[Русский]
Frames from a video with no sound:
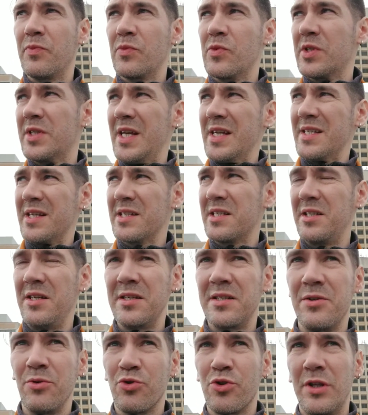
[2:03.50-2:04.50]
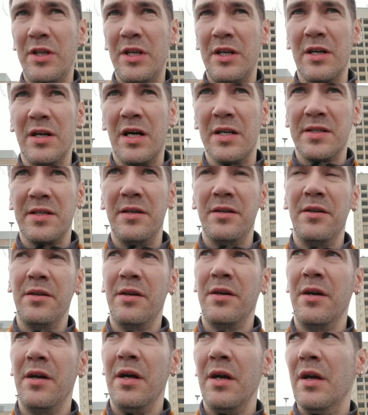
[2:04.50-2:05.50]
здесь я стригся уже три раза.
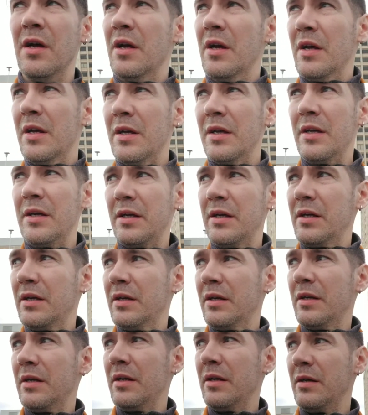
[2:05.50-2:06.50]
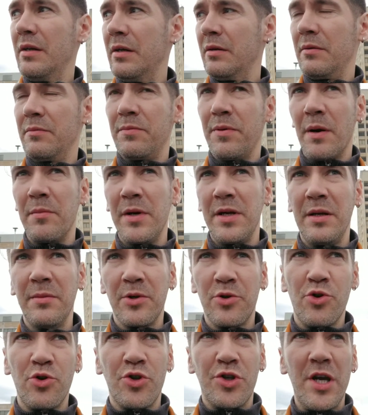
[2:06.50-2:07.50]
И по моим
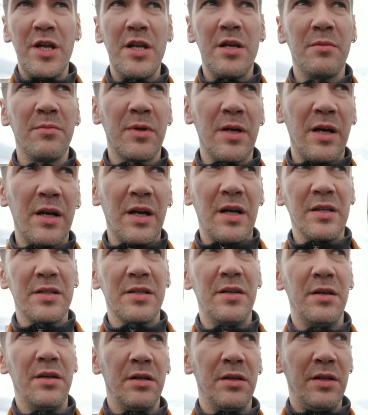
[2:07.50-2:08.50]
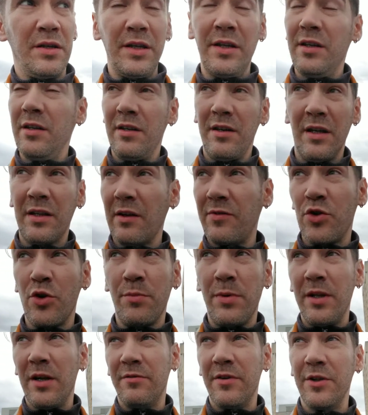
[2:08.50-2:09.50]
ощущениям как раз, и это все
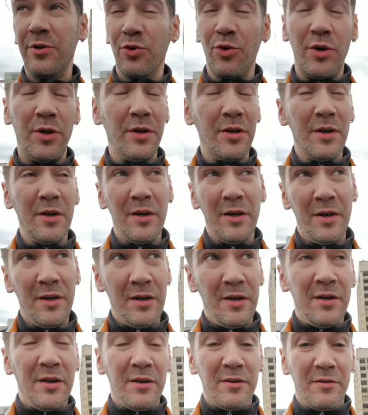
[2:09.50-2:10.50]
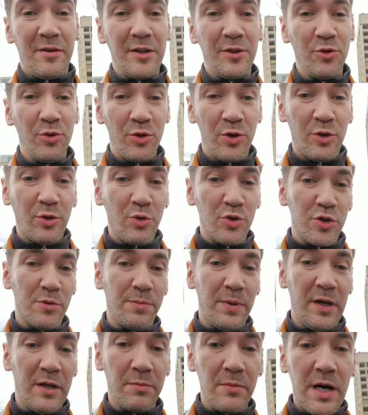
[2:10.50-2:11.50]
было в одной, в одной и той же
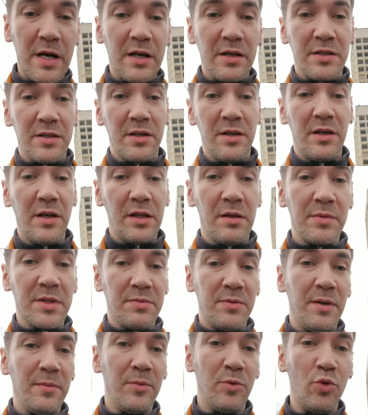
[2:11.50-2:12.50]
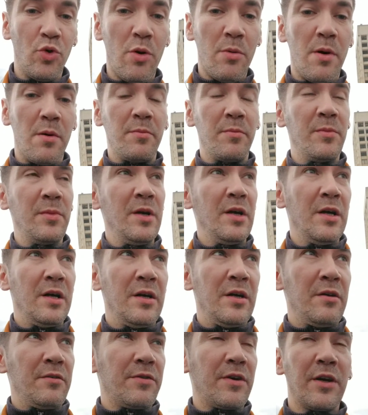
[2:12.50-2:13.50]
парикмахерской рядом с моим домом,
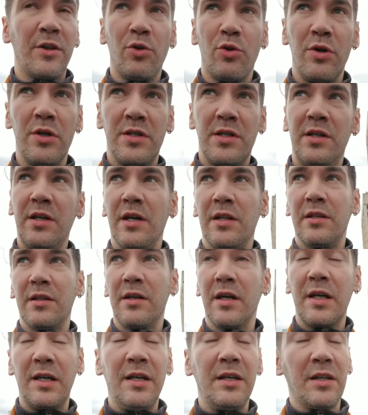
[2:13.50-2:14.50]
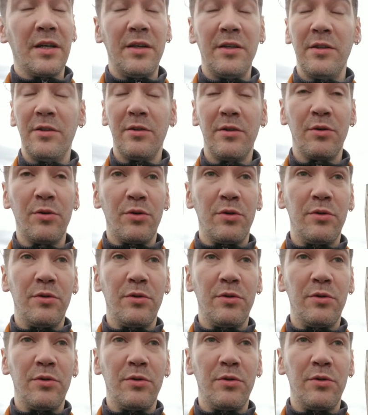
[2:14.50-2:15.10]
в которой сидят какие-то ин...